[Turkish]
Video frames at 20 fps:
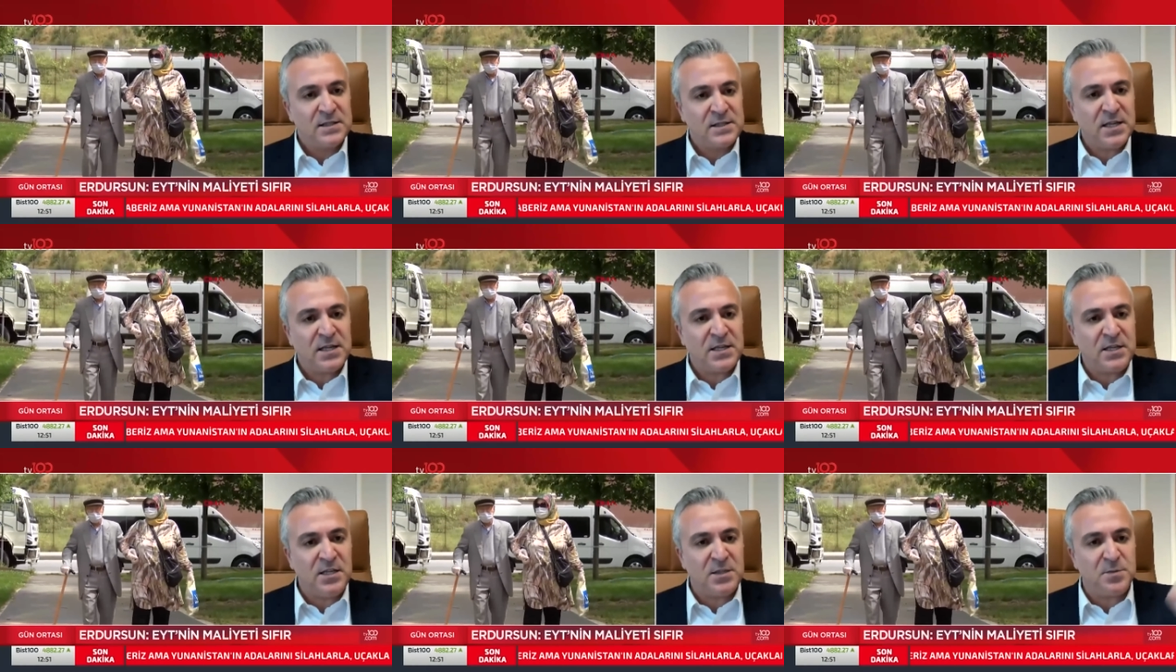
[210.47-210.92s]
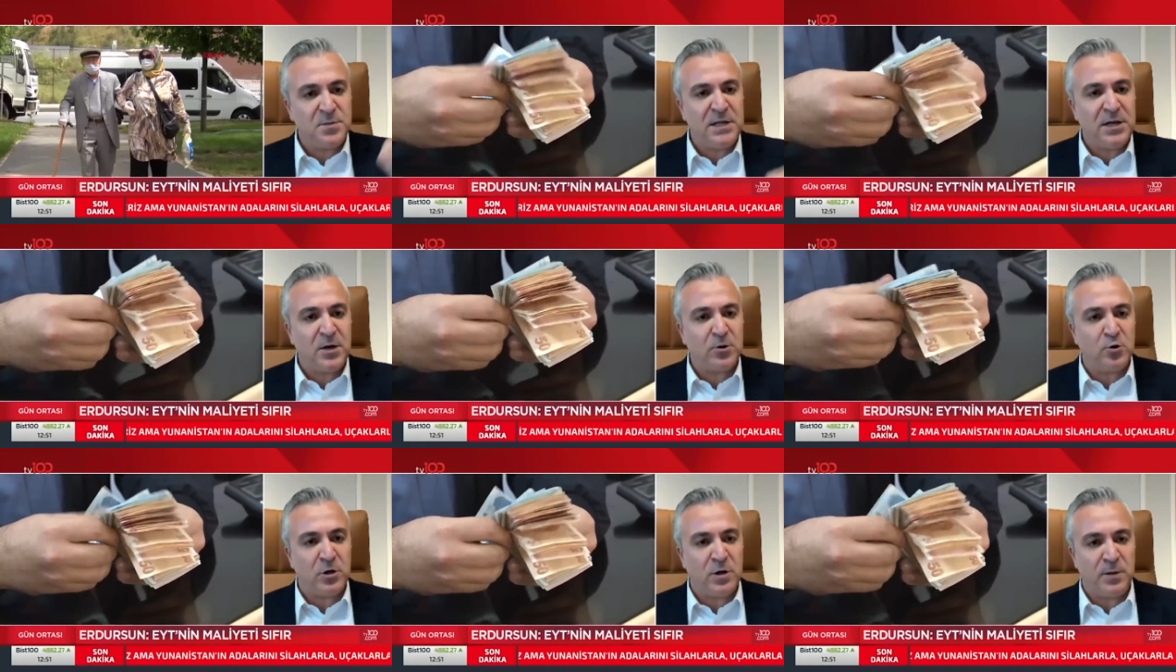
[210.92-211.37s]
8
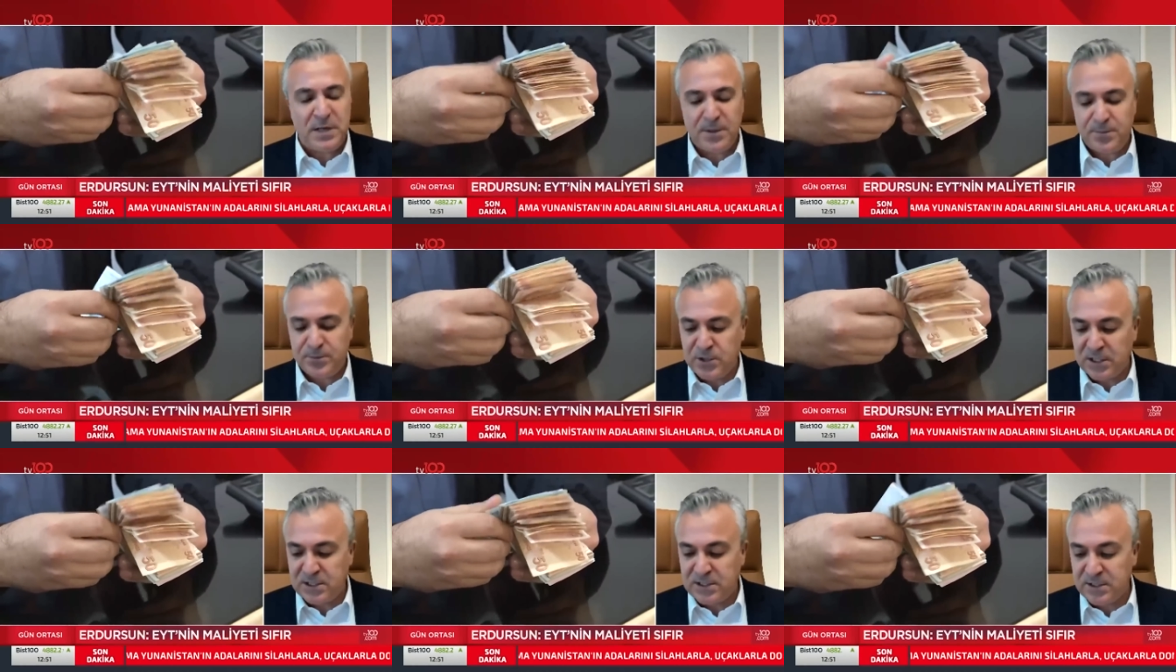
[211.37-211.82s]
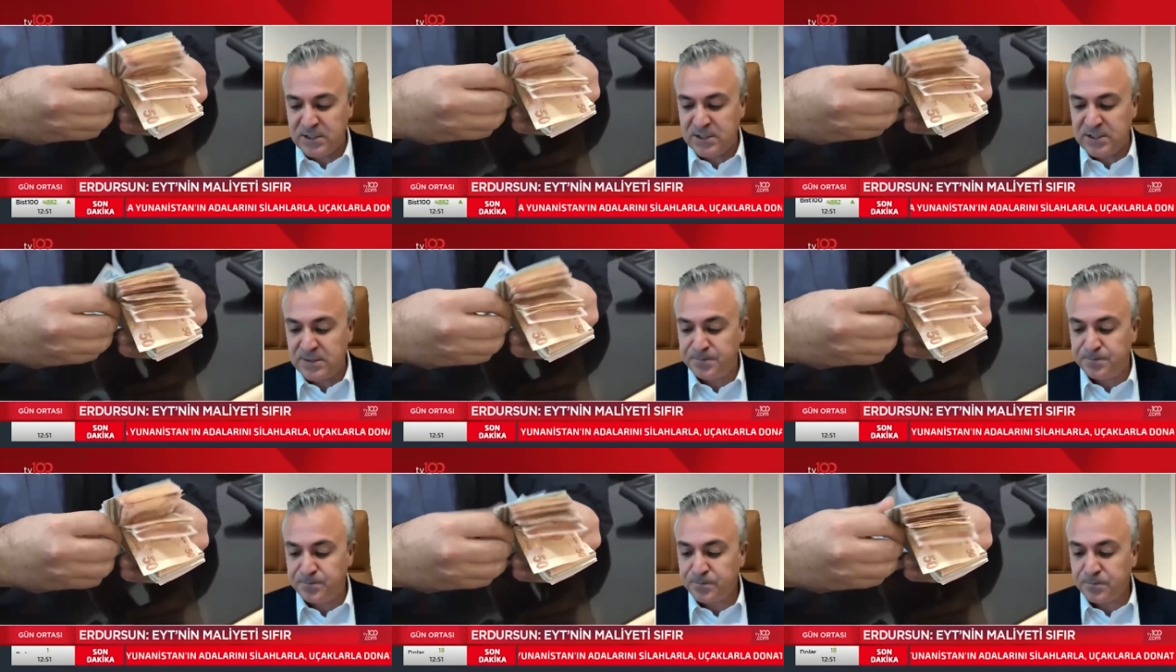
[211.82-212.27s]
milyar ödeme
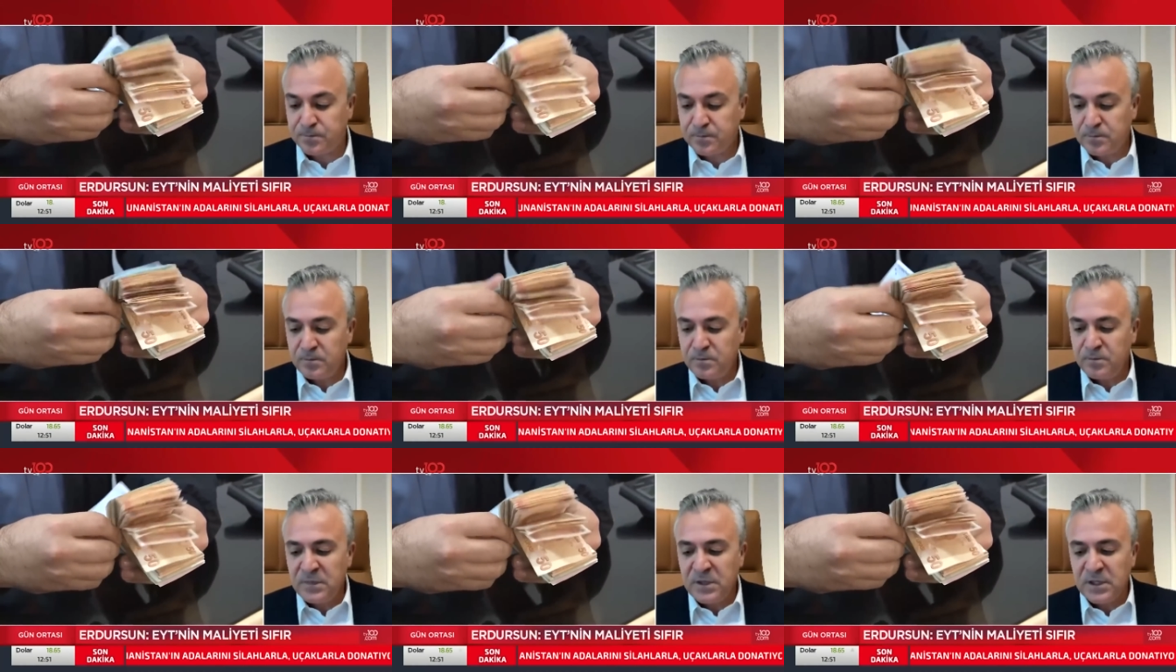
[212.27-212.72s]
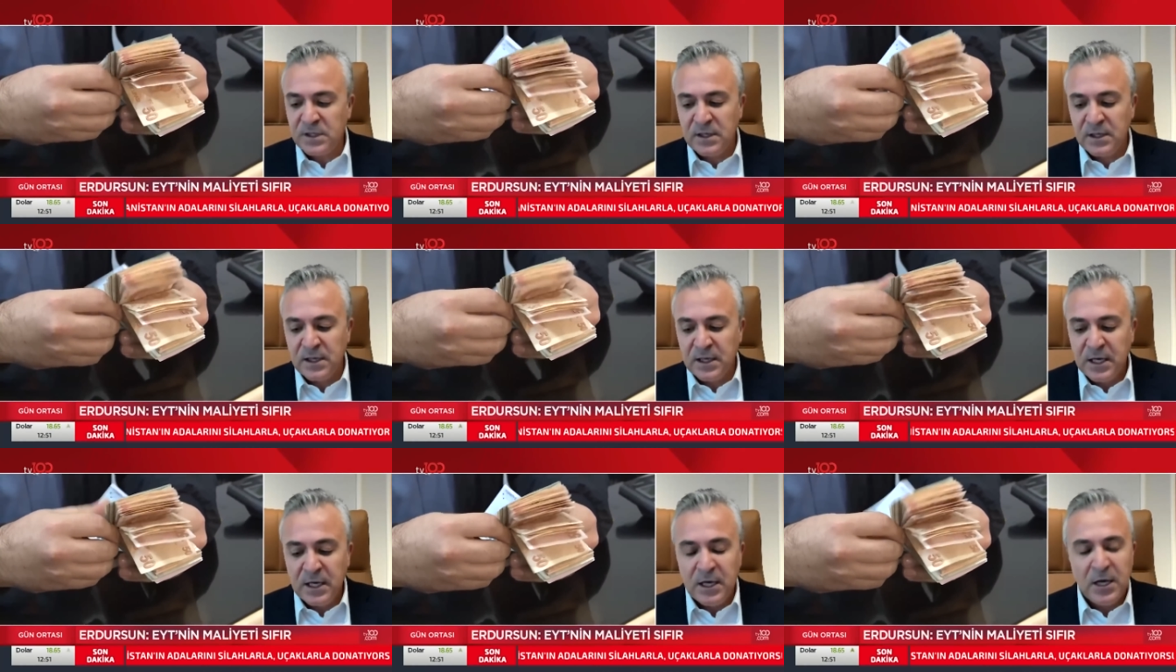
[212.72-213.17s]
yapacaksınız.
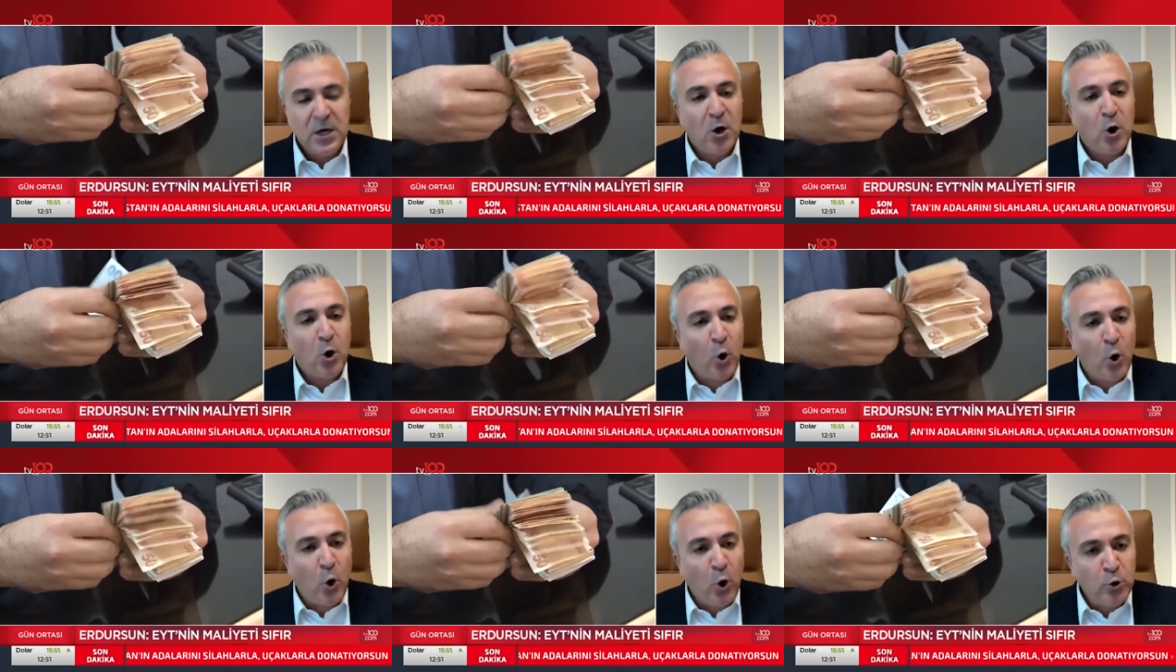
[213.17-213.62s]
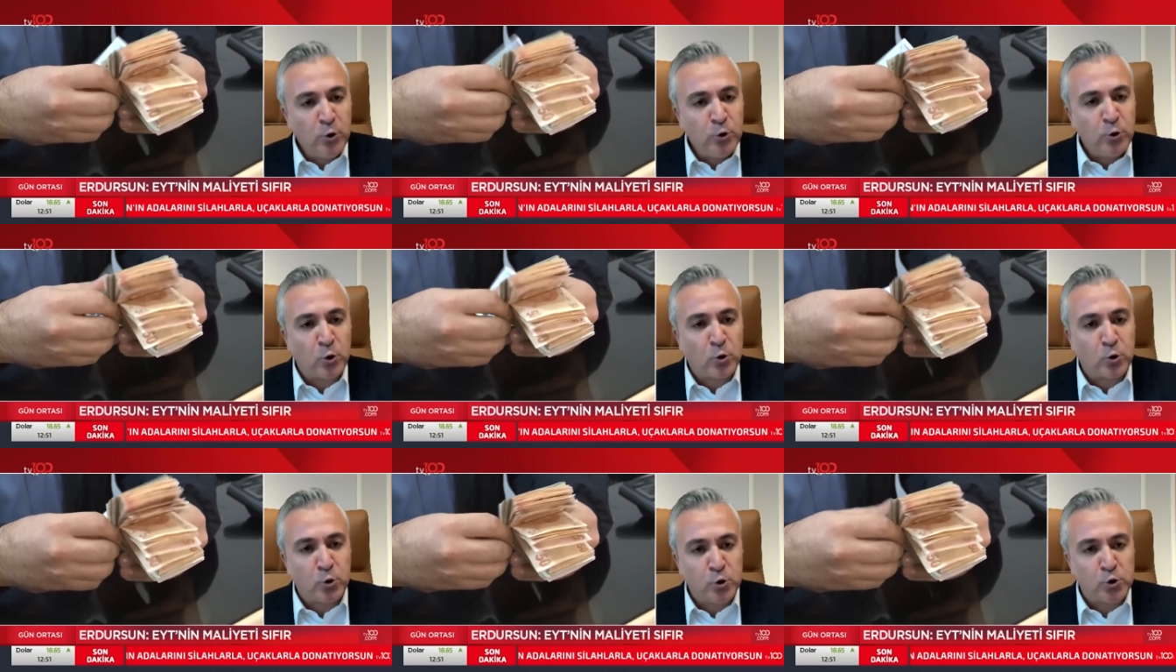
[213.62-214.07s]

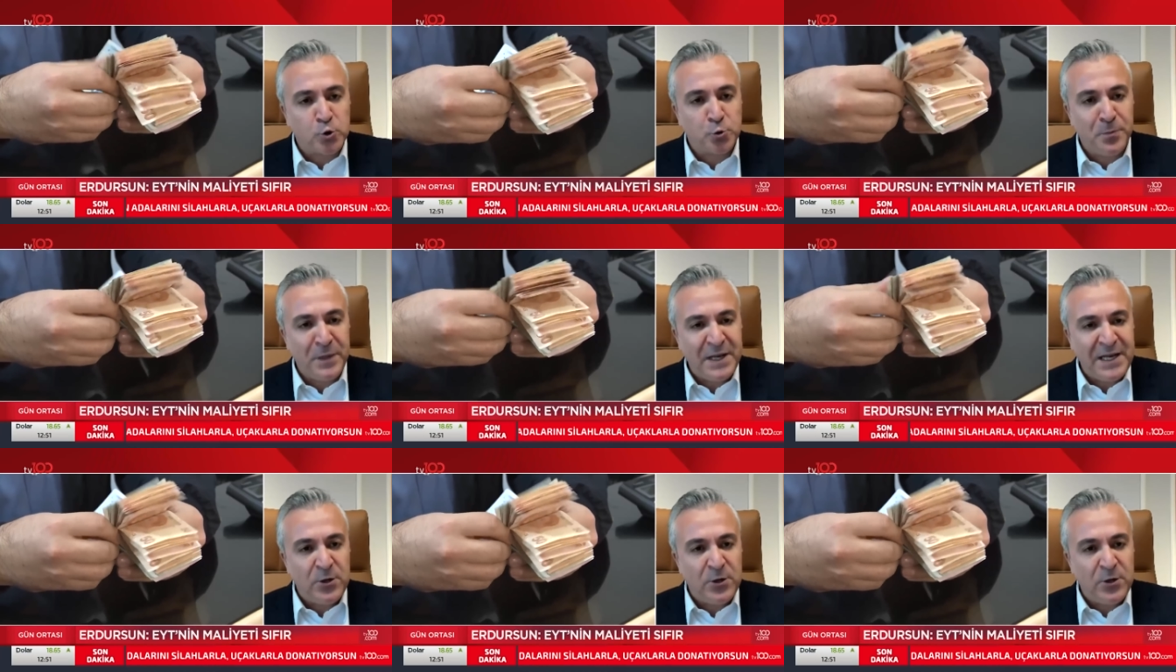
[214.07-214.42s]
19